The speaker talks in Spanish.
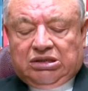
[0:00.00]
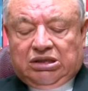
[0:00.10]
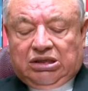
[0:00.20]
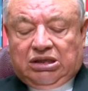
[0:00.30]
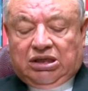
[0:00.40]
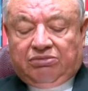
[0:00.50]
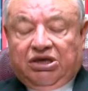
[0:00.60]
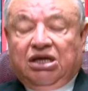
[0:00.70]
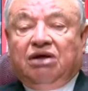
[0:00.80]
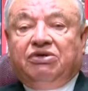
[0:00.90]
y
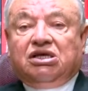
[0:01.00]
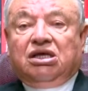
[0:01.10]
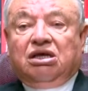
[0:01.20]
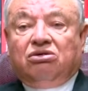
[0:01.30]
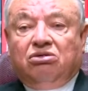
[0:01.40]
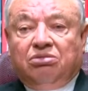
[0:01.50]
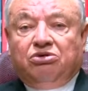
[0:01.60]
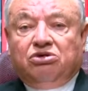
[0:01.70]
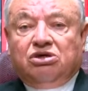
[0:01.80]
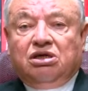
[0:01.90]
también la fiesta del
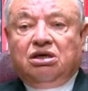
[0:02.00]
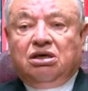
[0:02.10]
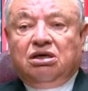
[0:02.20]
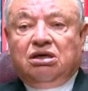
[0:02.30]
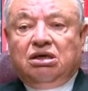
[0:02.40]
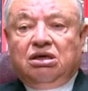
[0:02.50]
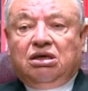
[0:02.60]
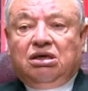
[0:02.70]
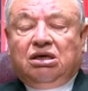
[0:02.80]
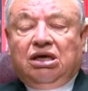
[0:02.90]
Corpus,
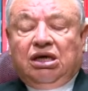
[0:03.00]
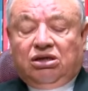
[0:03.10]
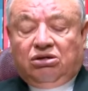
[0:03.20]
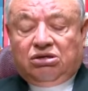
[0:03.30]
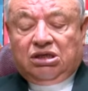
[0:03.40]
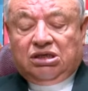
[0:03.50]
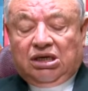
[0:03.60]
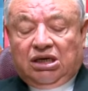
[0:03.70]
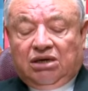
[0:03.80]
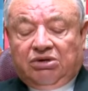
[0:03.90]
entonces se
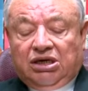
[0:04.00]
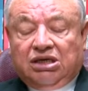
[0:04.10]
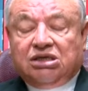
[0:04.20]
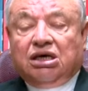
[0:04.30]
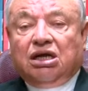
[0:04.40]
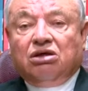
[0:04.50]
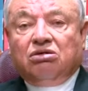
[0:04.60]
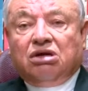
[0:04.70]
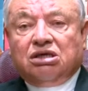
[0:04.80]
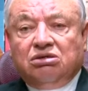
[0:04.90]
celebra el Sagrado
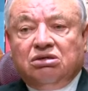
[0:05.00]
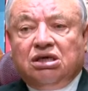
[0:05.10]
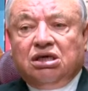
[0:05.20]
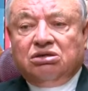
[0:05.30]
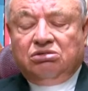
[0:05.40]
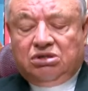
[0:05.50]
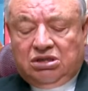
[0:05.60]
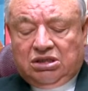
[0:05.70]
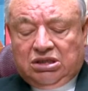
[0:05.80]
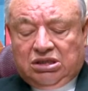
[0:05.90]
Corazón de Jesús
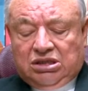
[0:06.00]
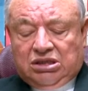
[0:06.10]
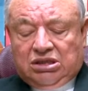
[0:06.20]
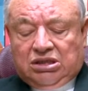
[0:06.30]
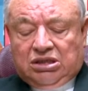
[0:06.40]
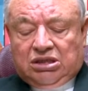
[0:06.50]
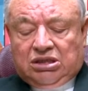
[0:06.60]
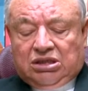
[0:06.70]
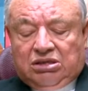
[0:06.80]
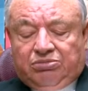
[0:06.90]

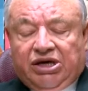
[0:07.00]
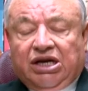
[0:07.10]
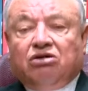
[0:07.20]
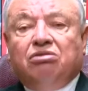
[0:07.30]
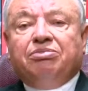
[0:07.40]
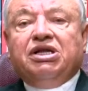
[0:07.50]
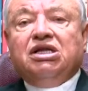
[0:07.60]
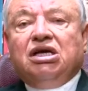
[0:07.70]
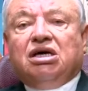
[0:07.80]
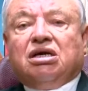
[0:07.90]
para
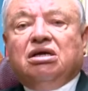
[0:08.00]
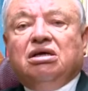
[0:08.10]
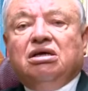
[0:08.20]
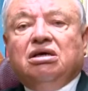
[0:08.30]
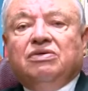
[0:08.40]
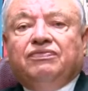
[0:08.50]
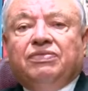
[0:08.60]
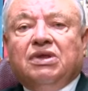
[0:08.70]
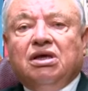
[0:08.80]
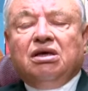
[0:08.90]
compendiar
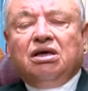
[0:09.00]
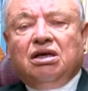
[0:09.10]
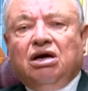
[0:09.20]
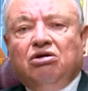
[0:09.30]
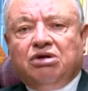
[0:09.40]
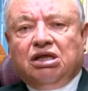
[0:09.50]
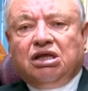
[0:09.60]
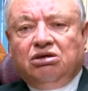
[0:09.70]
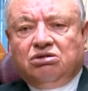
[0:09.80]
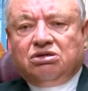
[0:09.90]
la obra de
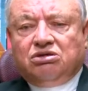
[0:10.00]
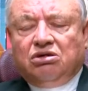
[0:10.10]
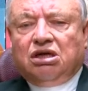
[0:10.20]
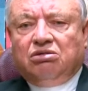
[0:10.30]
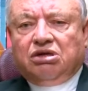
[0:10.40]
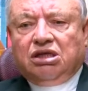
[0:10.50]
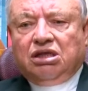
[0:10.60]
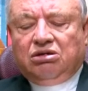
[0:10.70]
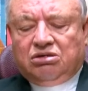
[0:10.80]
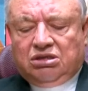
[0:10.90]
Dios, toda la obra de
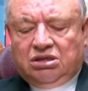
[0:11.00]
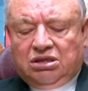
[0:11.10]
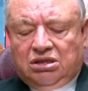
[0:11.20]
Dios.